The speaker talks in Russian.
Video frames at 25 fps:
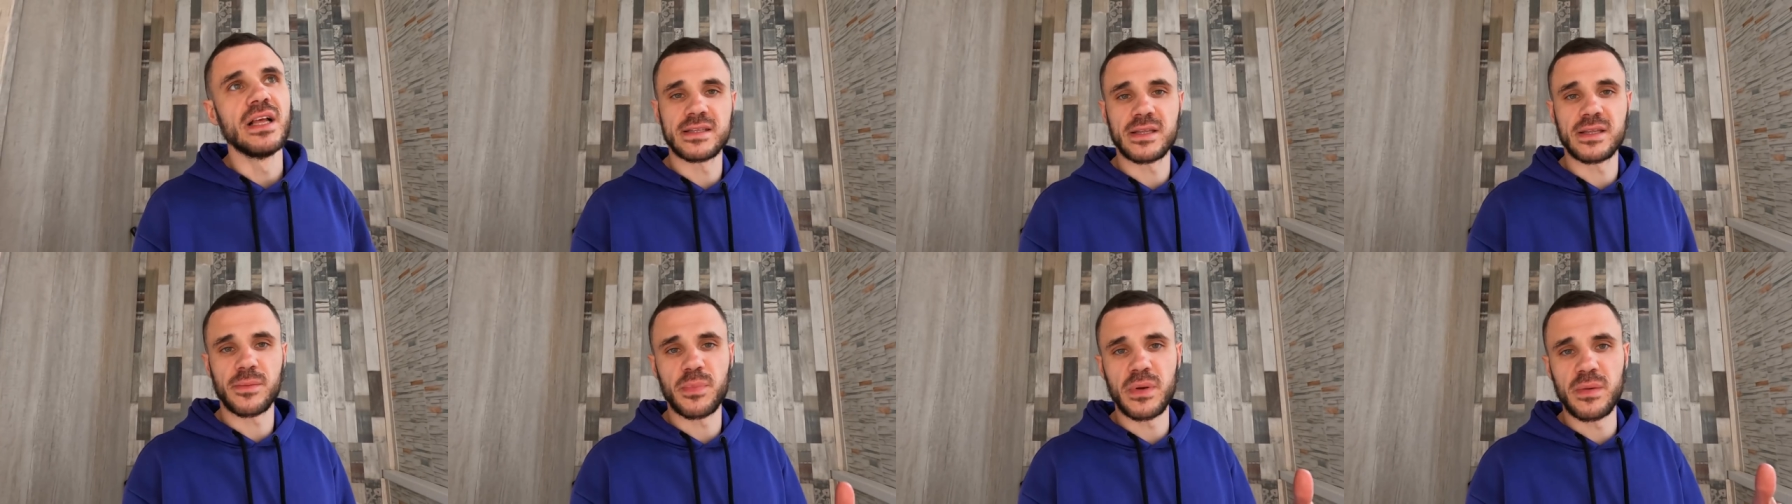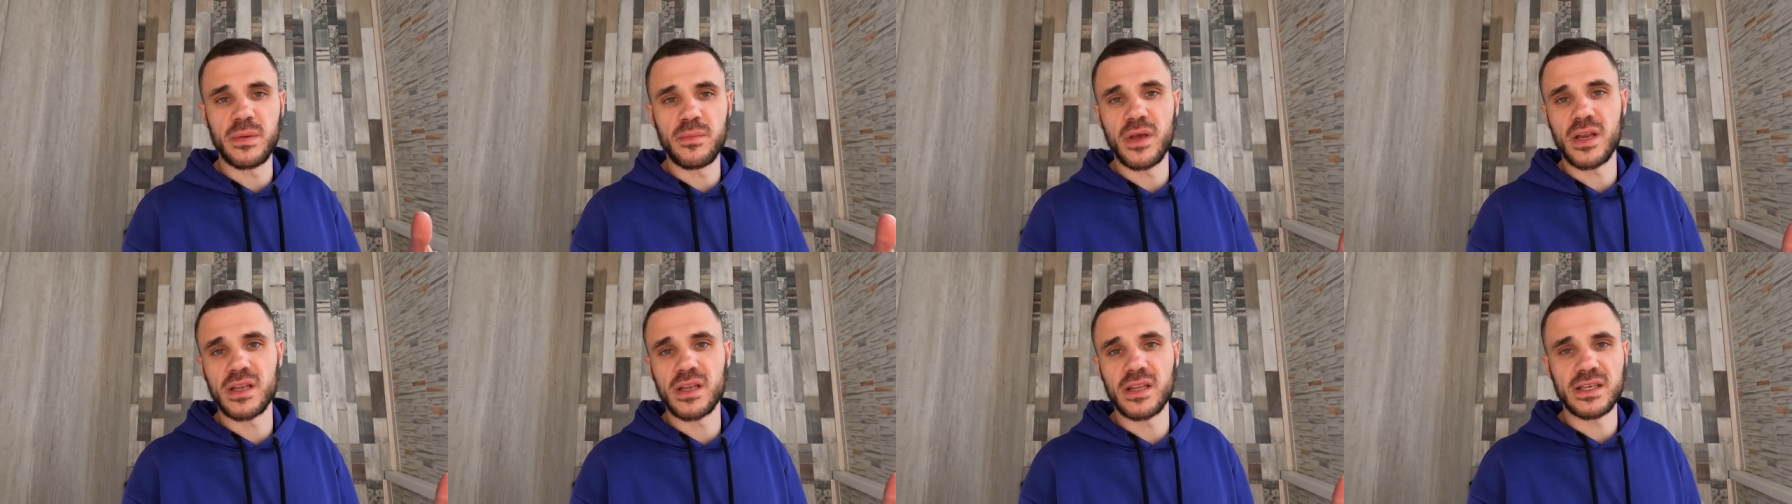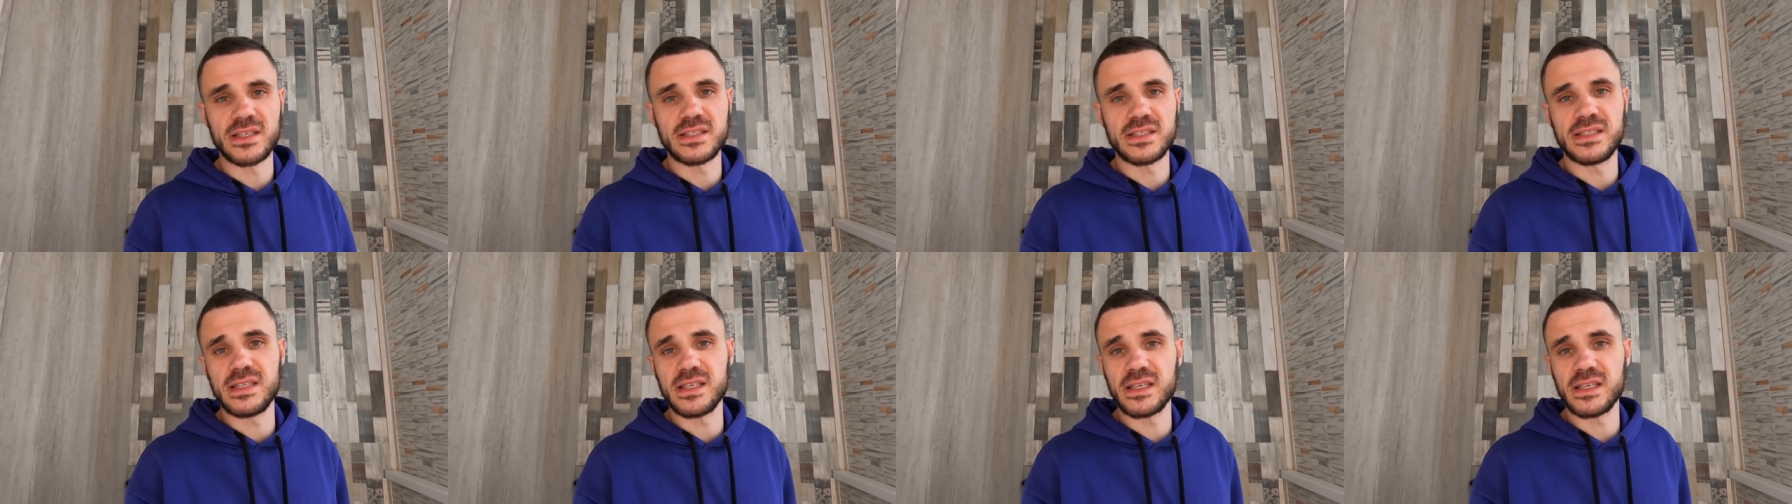Это
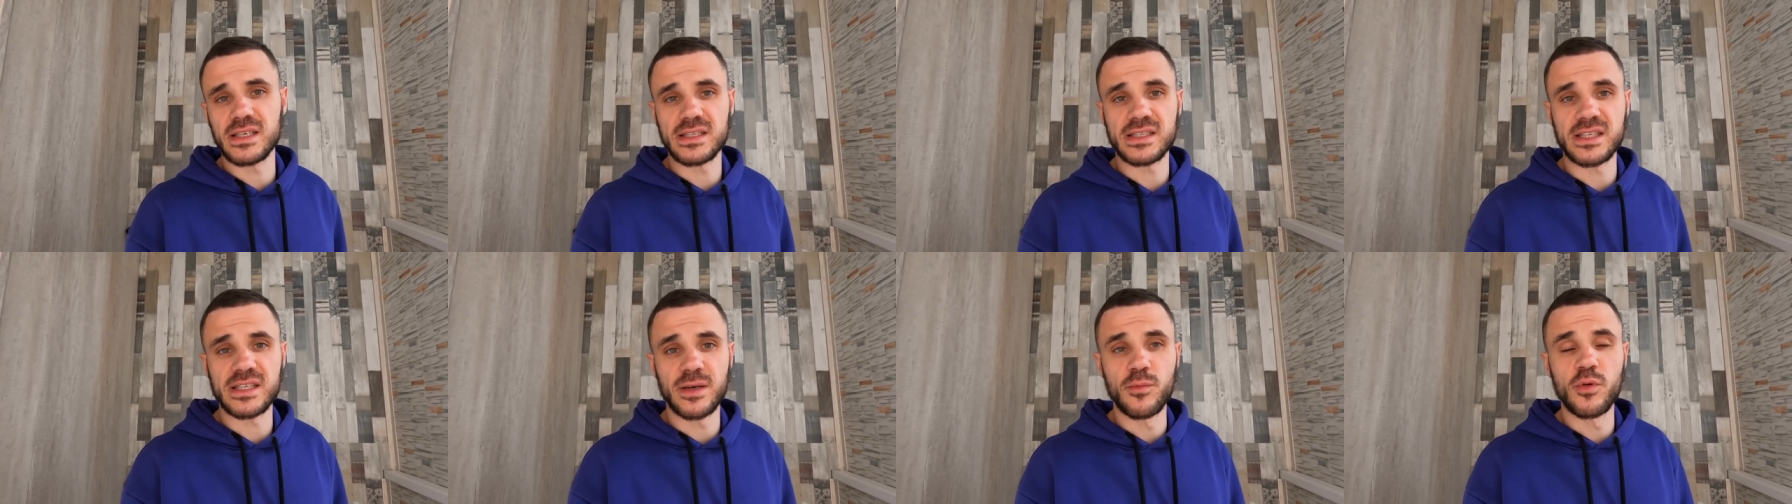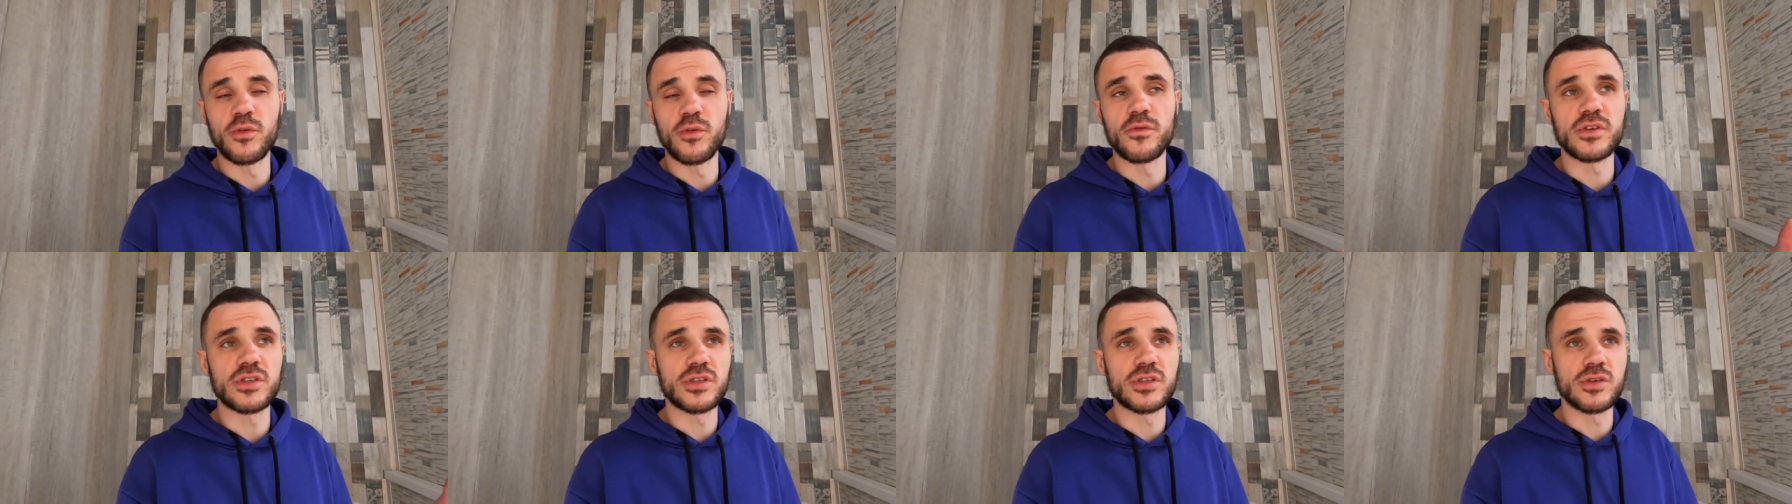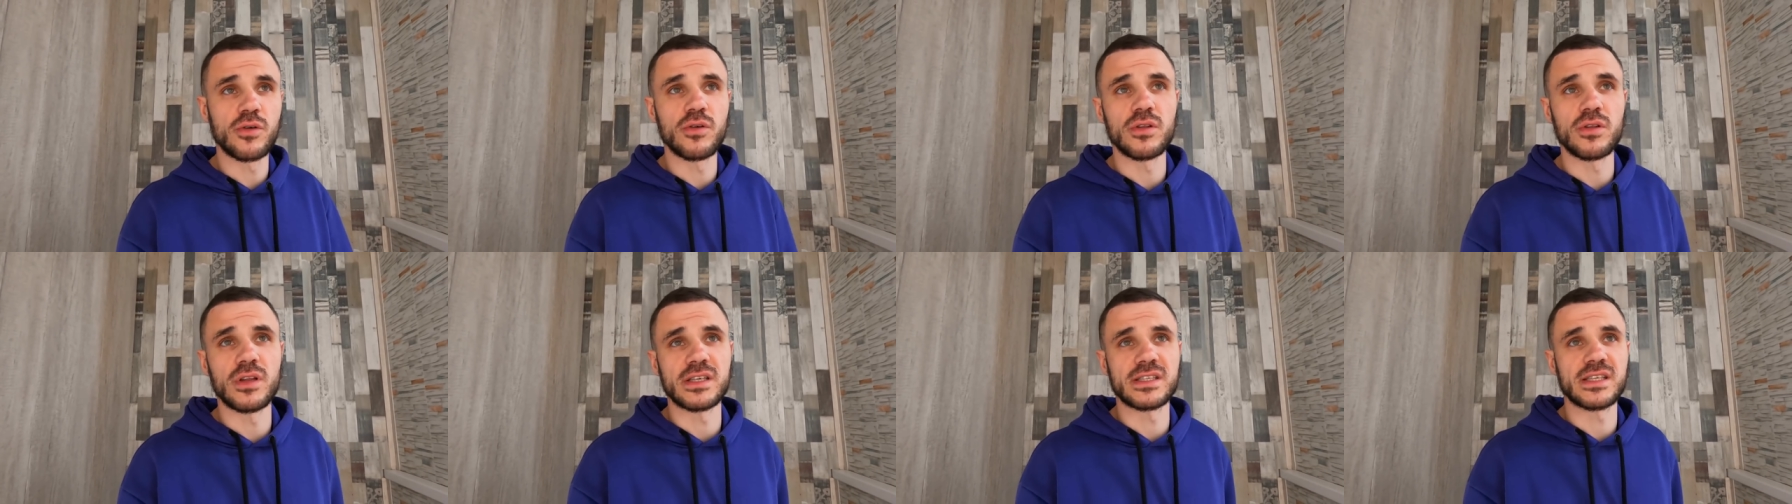примерно где само
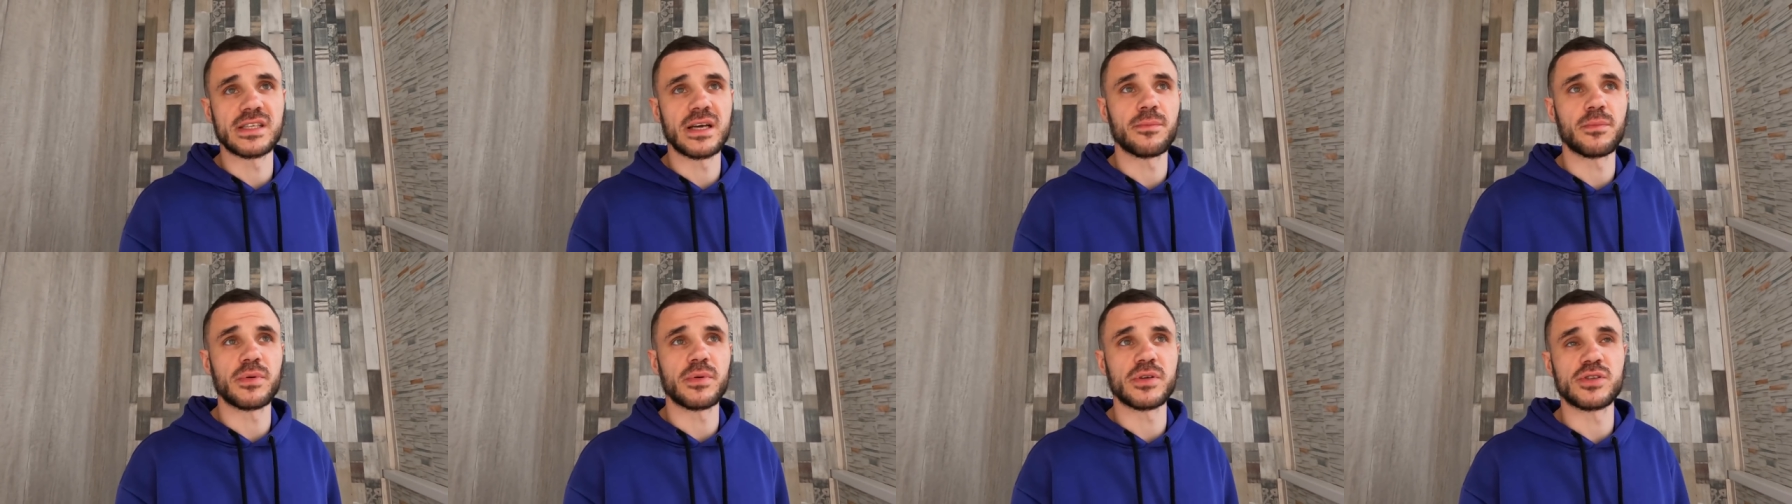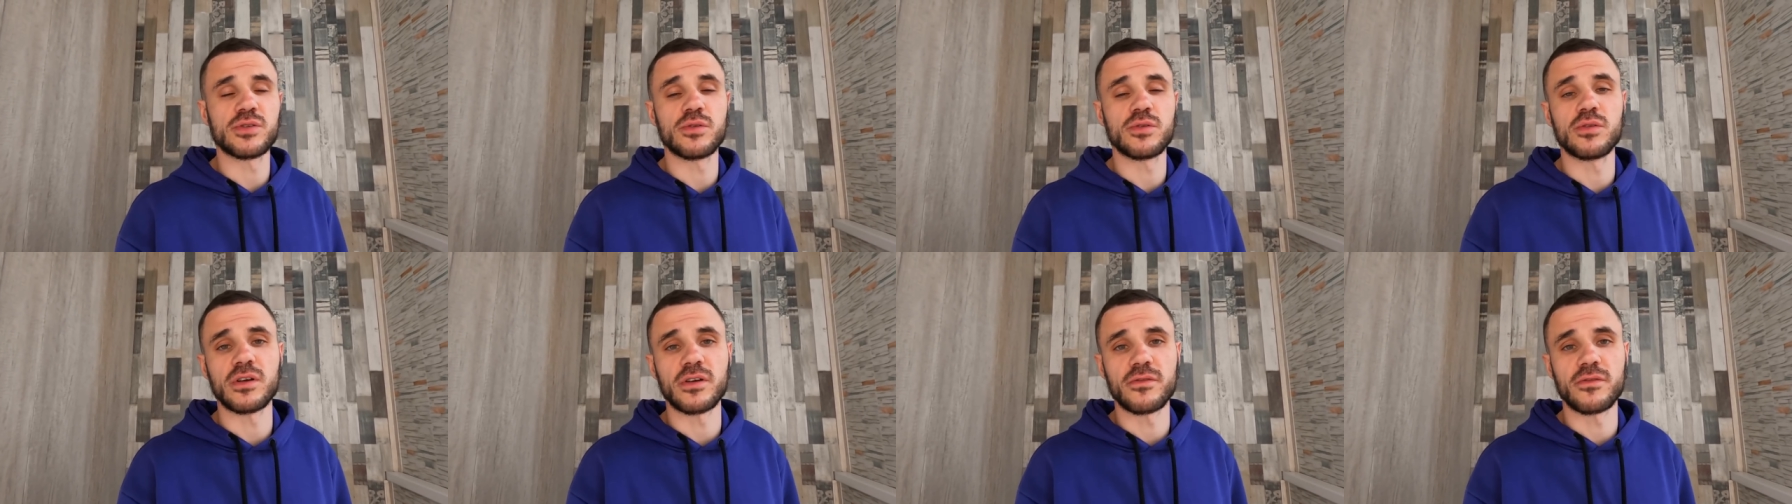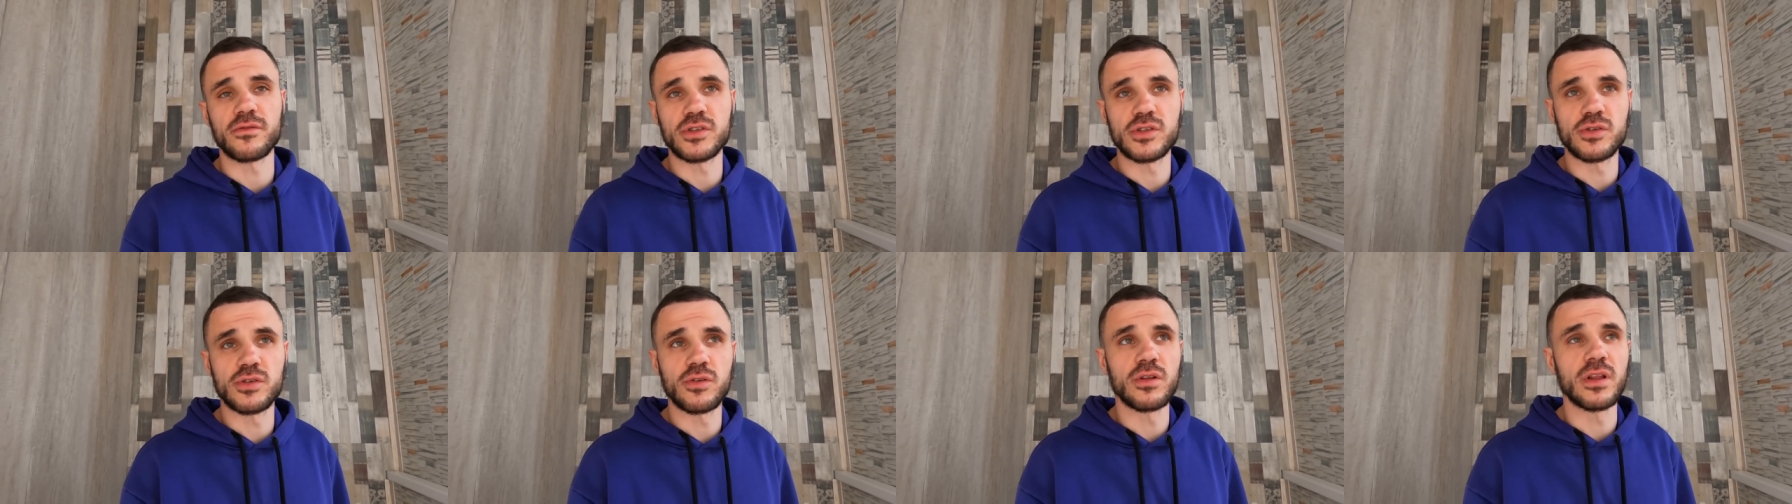веселое, сам
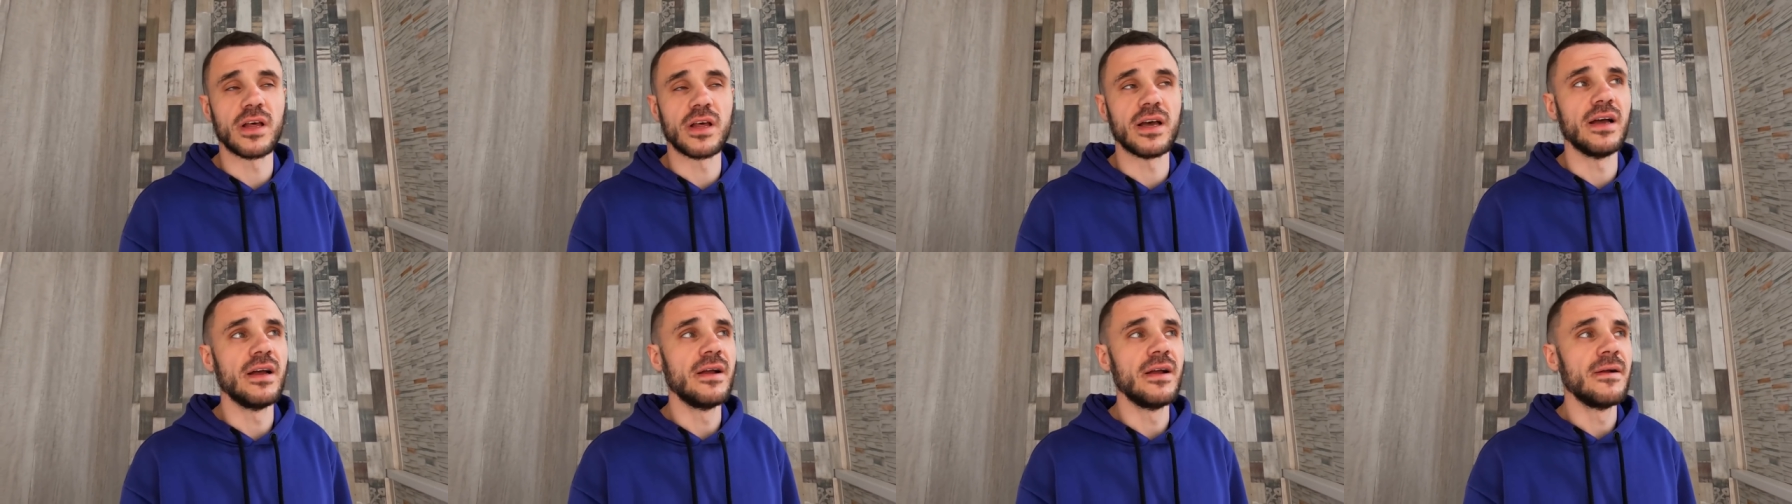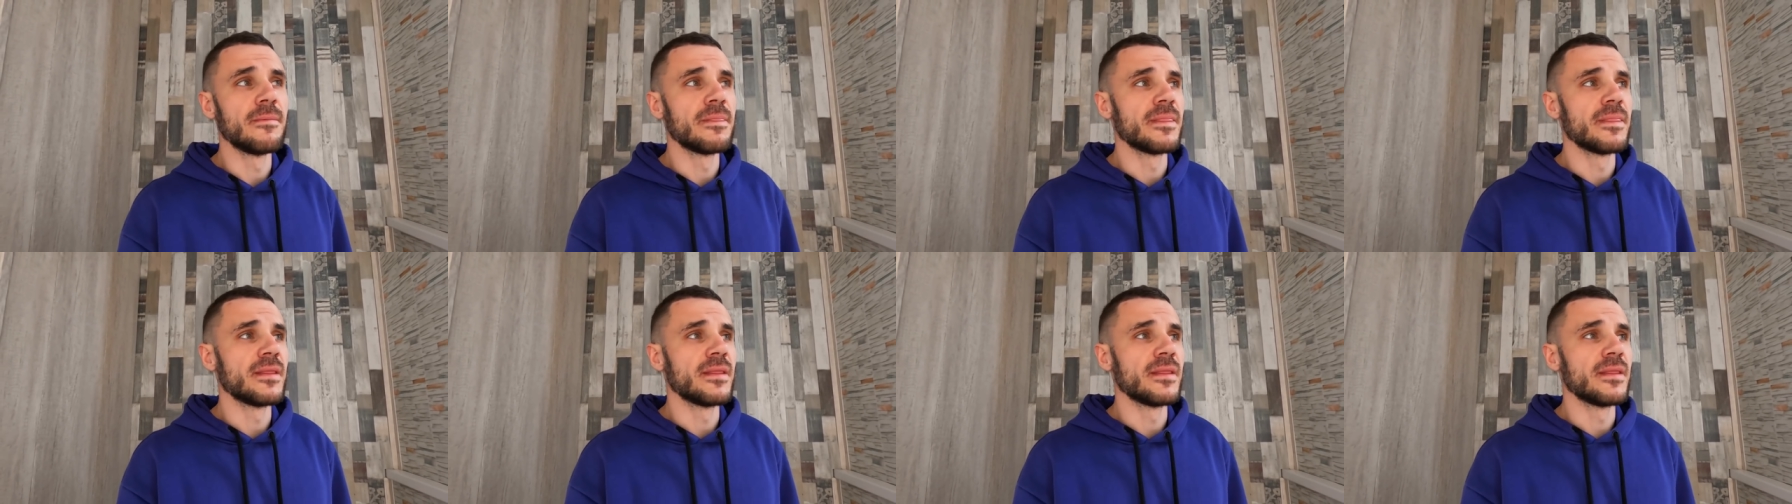поселок веселое.